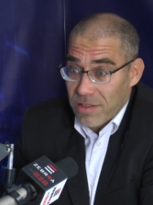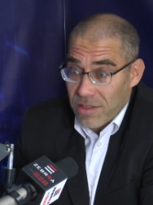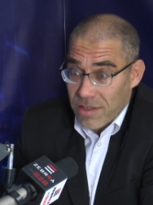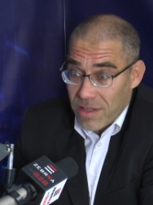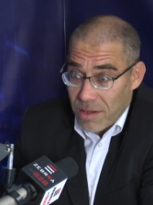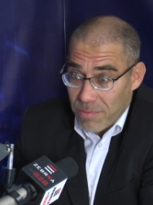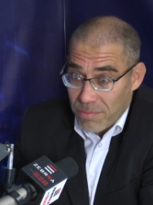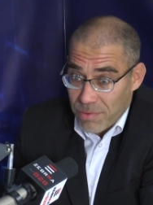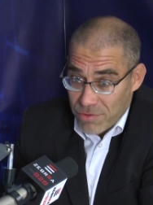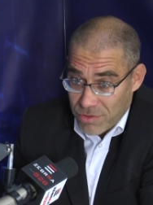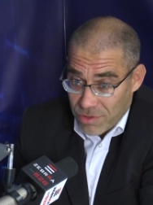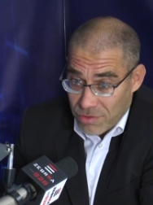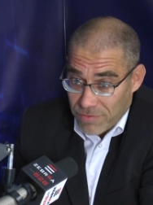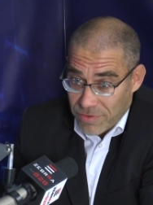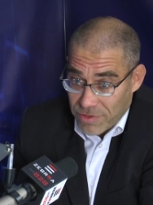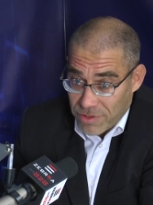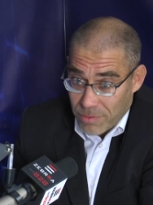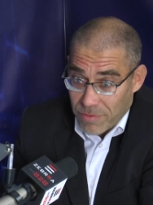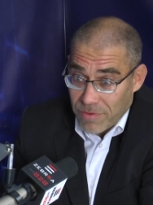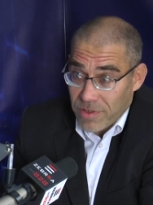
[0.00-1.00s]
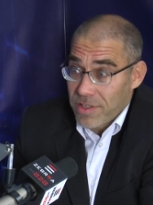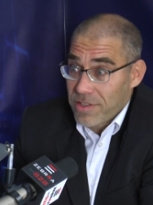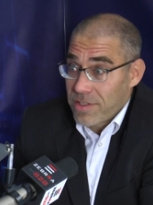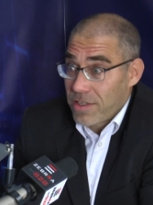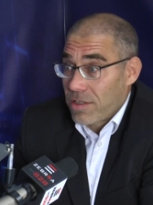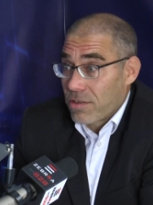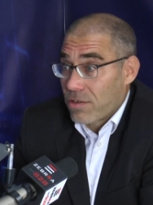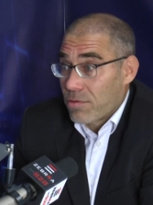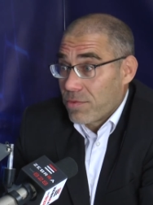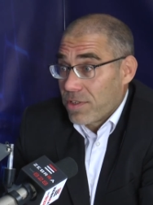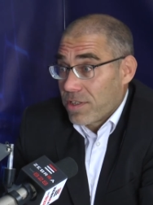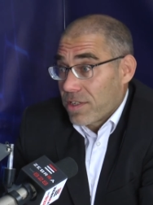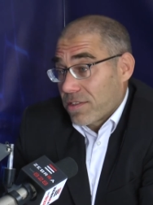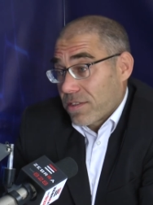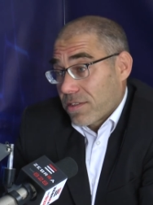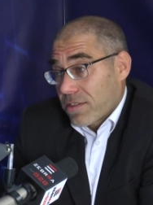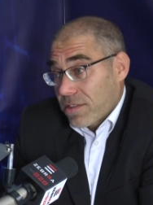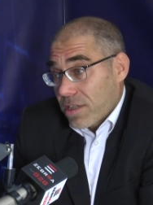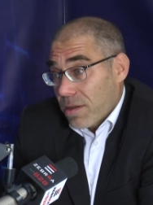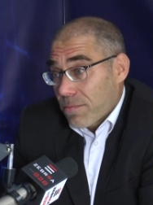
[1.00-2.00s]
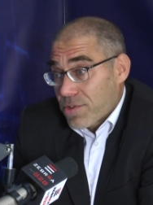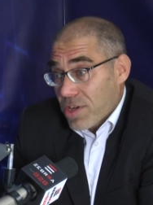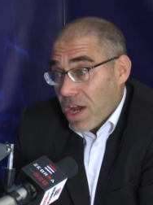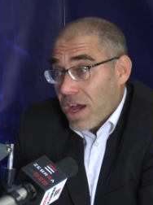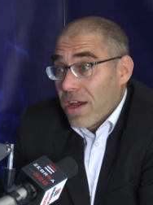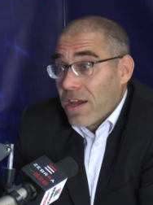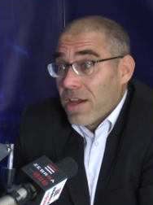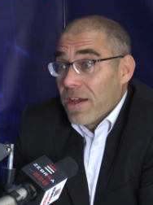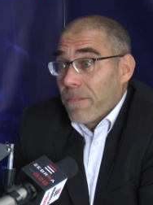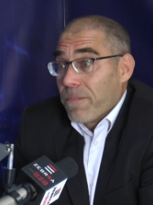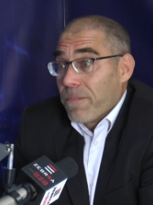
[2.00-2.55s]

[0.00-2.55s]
Dla pociągów osobowych jest na komunikacja zastępcza.